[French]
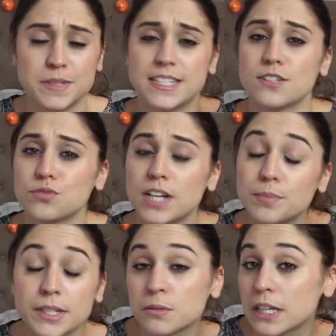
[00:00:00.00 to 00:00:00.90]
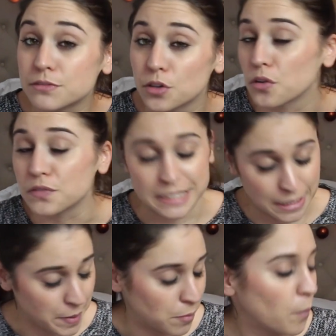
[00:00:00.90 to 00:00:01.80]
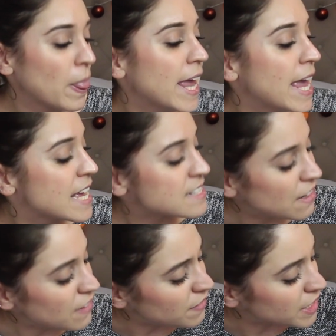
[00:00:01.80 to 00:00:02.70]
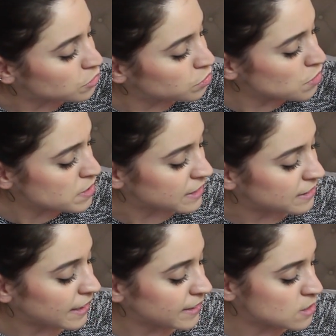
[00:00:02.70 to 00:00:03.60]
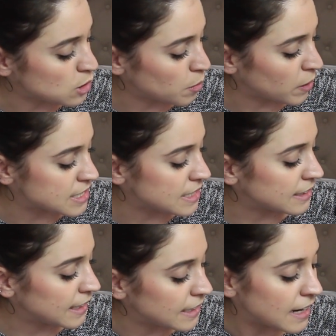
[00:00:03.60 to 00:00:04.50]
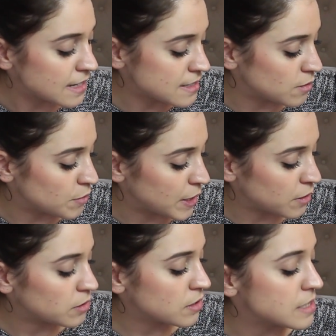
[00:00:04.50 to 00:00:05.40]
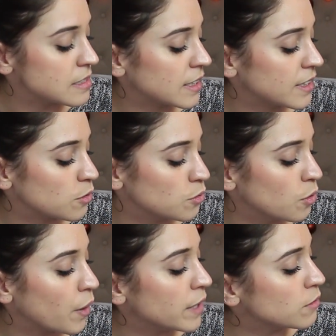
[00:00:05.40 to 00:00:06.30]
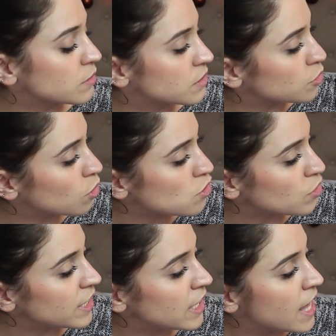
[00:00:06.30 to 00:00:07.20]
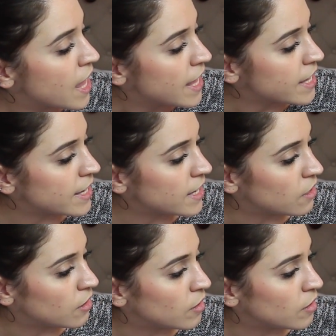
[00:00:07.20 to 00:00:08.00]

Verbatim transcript: Comme si je voulais habiller mon iPhone en fait, hein, mais bon. Ça va avec tout, c'est très sobre et c'est très classe. Et le Michael Kors est écrit en doré donc c'est trop joli. Et,